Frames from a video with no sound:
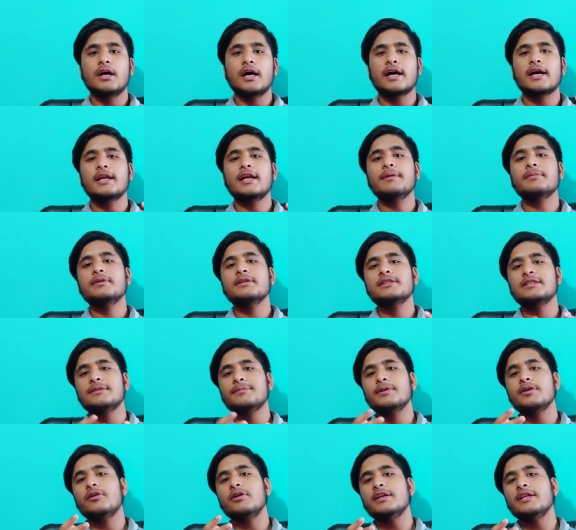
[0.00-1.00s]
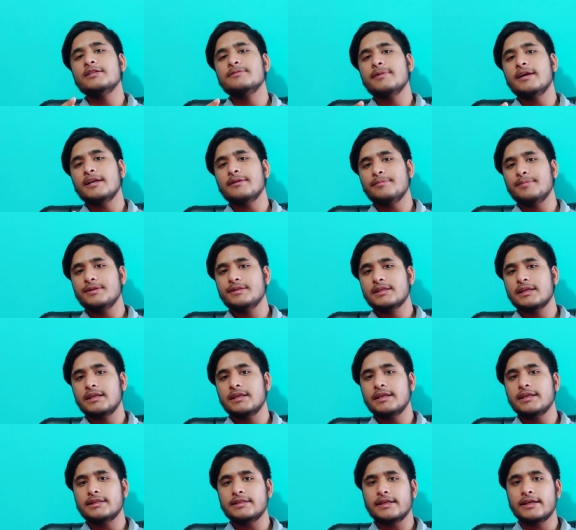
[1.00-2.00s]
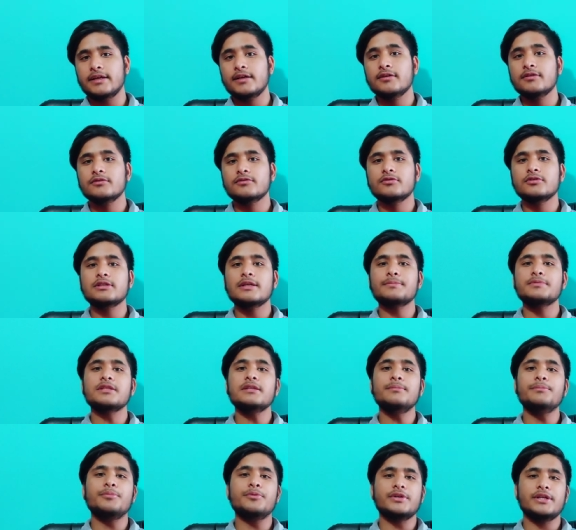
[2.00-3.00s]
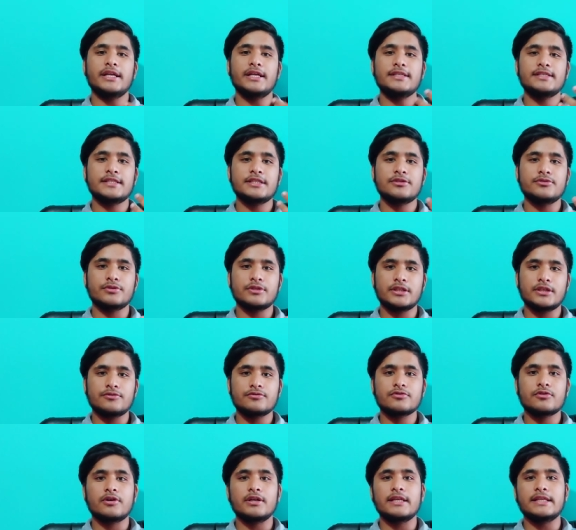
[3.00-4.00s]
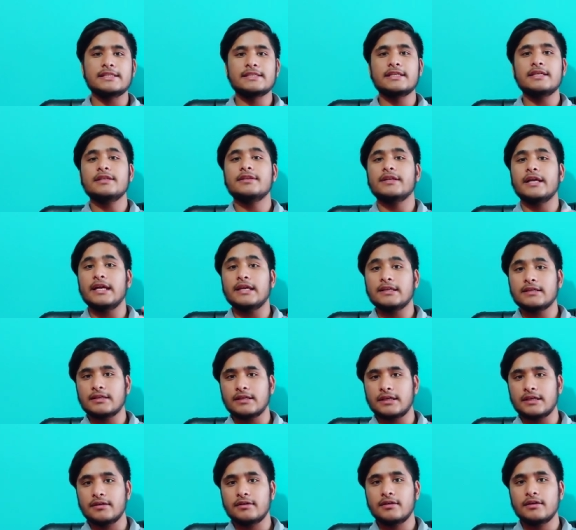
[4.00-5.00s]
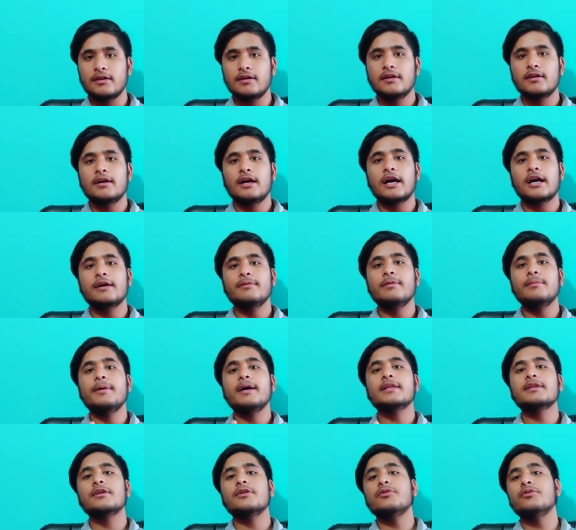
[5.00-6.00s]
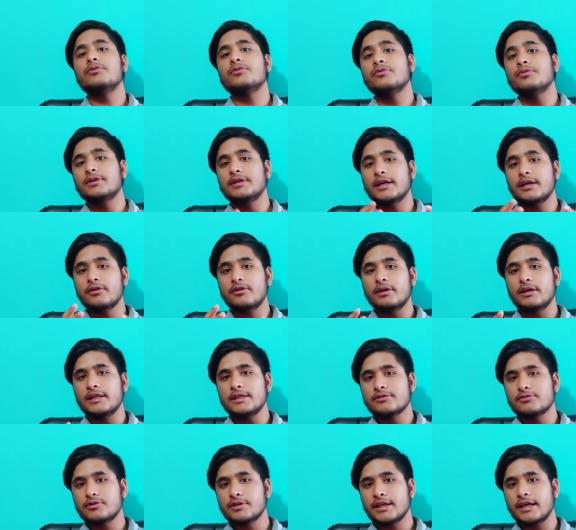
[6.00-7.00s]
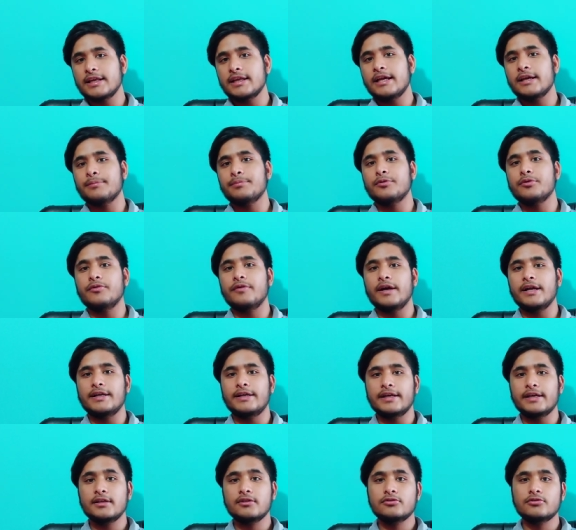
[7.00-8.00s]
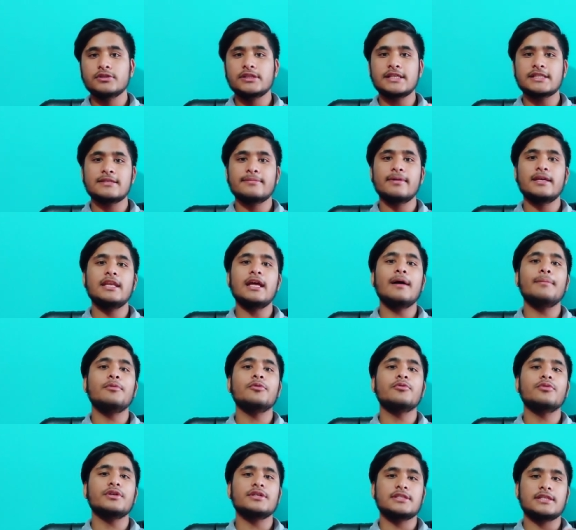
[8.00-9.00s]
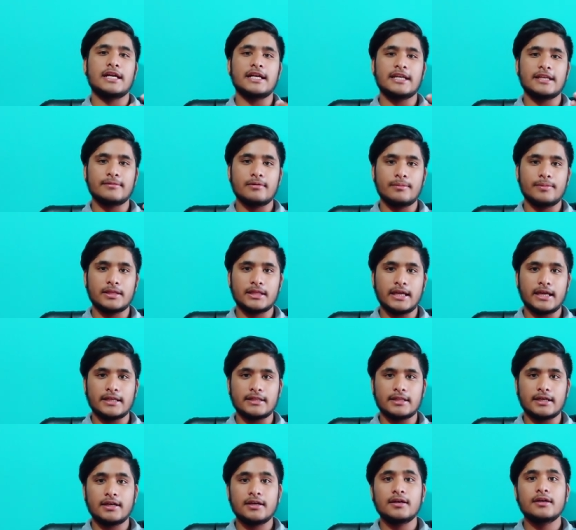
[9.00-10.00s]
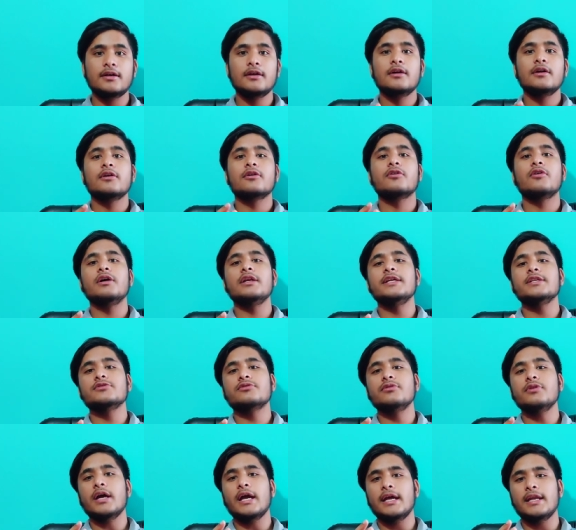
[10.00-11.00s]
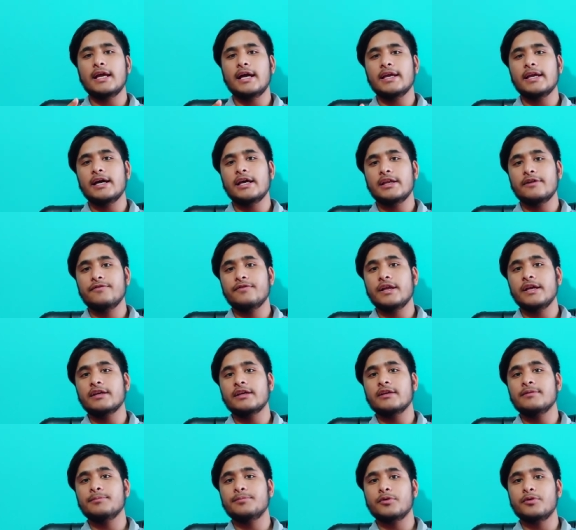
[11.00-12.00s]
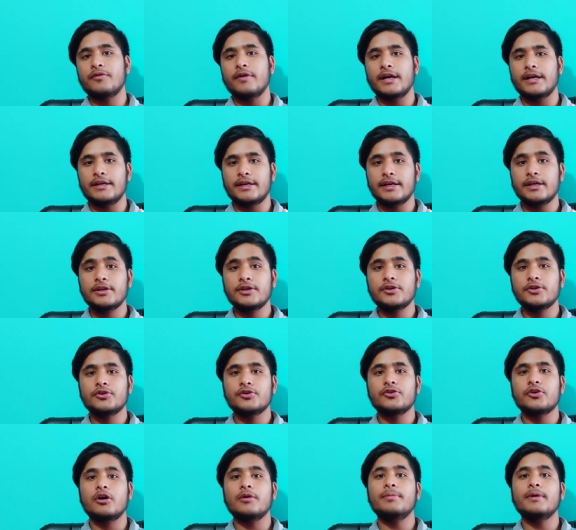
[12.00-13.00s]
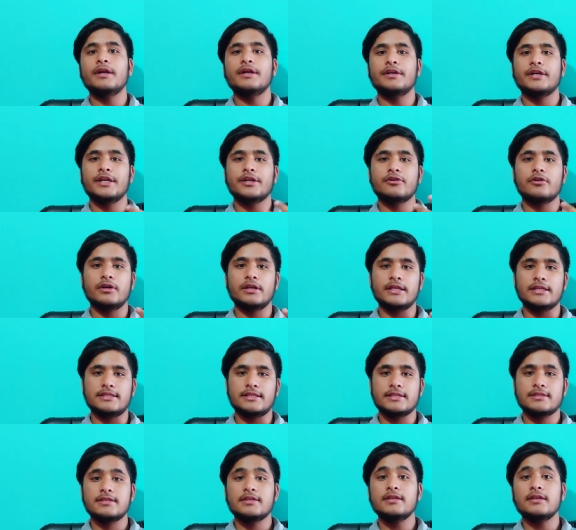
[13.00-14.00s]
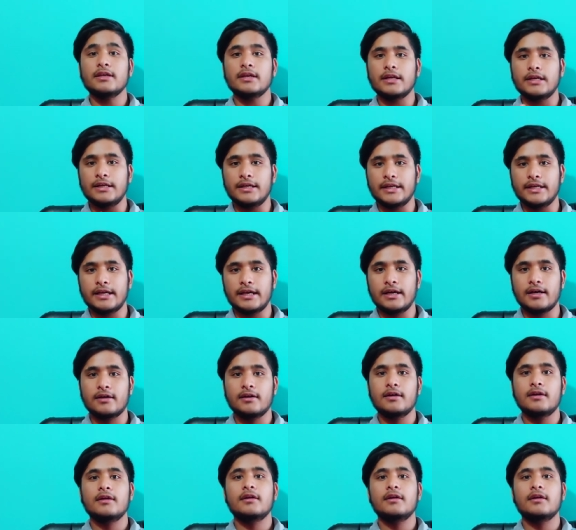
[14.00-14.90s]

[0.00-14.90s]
अगर आप किसी भी कॉलेज में एडमिशन लेते हैं तो सबसे इम्पोर्टेंट चीज़ होती है उस कॉलेज की रैंकिंग अगर मैं बात करूँ रुंगटा कॉलेज को क्या रैंक प्रोवाइड है तो जैसे मैंने आप लोगों को स्टार्टिंग में बताया था कॉलेज को एन रैंकिंग प्रोवाइडेड टॉप हंड्रेड कॉलेजेस इन इंडिया